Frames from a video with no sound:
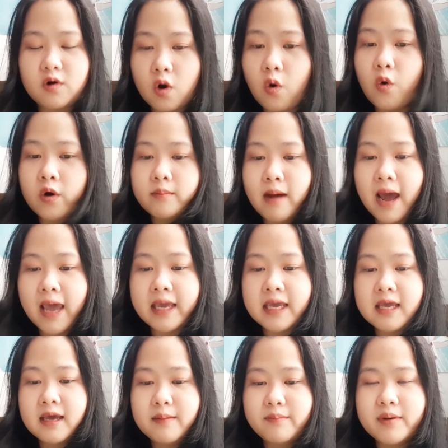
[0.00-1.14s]
โกรธไหม
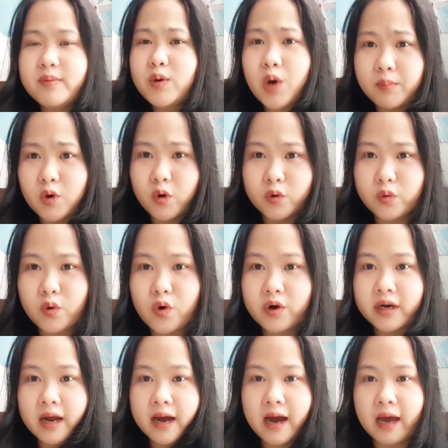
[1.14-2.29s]
มันมีความโกรธทุกค
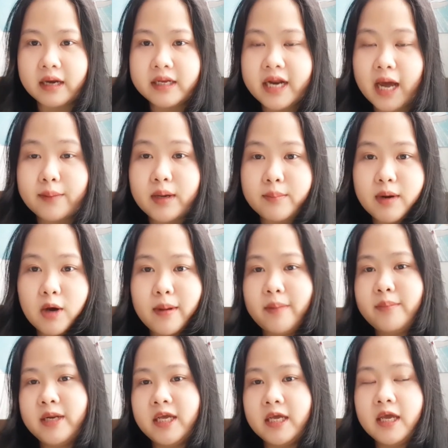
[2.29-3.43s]
นนะคะที่ทำกับเราแบ
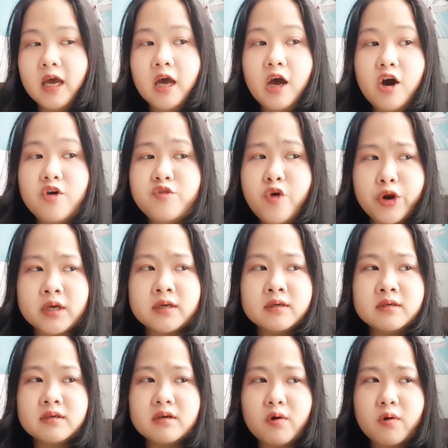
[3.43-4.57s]
บนี้ฝ
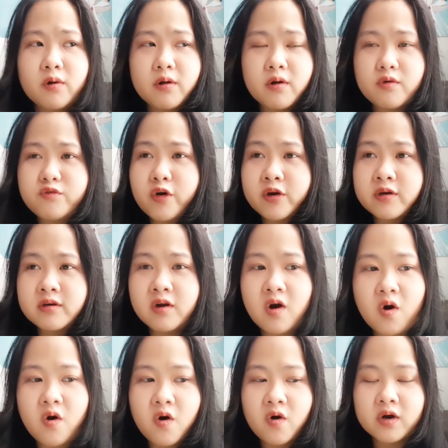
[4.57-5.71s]
น
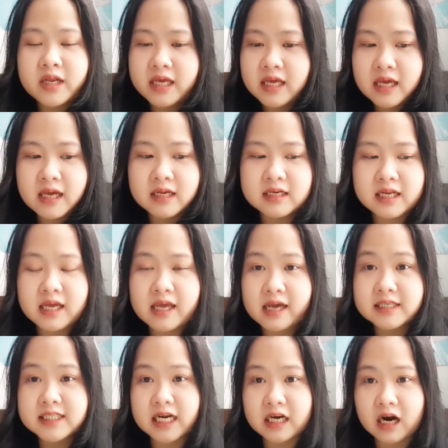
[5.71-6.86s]
โง่ที่ทิ้งเอ
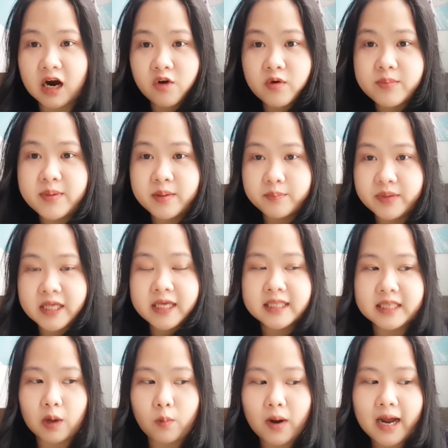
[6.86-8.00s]
กสารกับเขาไว้เป็นปี
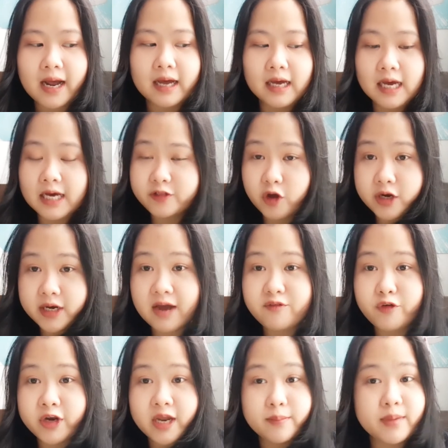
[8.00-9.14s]
แต่ว่าตอนนี้
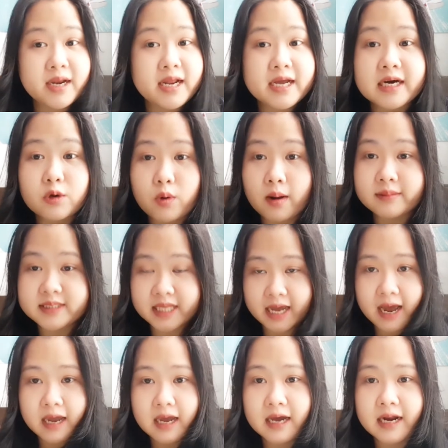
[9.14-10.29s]
ฝนยังไม่ได้เกิดความเสีย
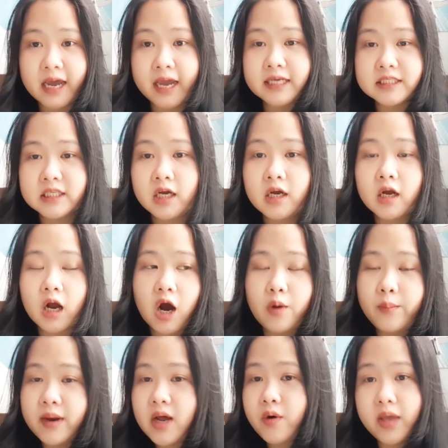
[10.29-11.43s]
หายอะไรซึ่งเขา
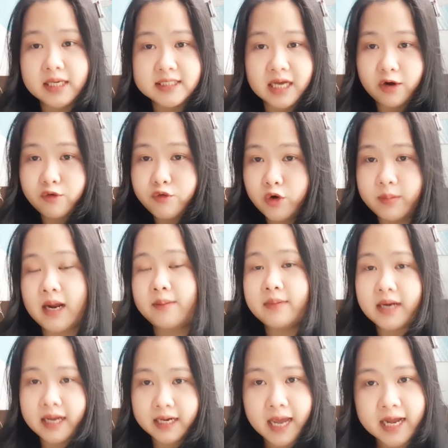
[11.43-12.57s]
ไม่ได้เอาเอกสารของฝนไปทำ
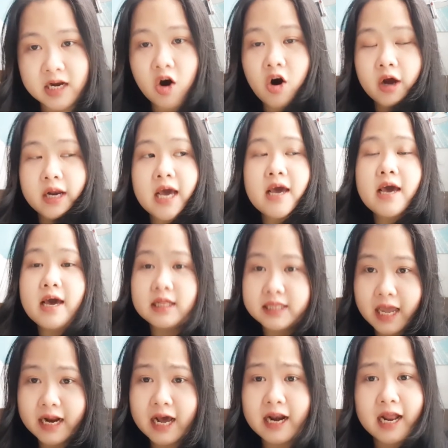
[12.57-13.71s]
อะไรแน่นอน
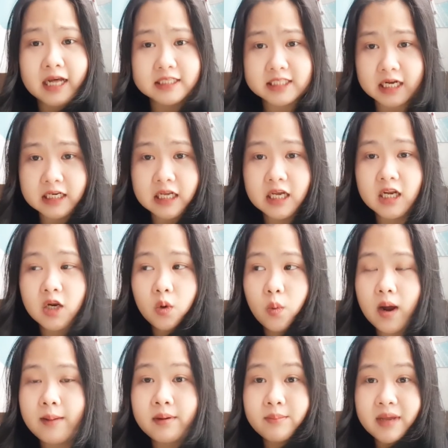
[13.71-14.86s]
แต่ถ้าหลังจากนี้หรือ
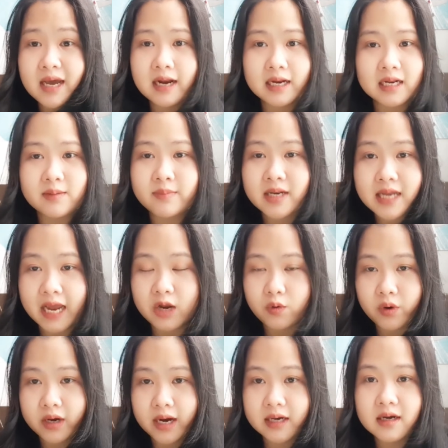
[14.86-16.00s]
ว่ามันมีอะไรที่มันใหญ่
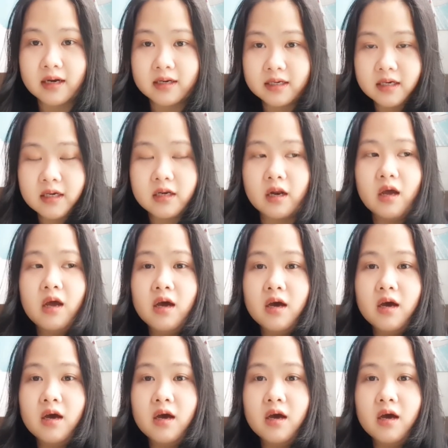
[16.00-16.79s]
กว่านั้นเกิดขึ้น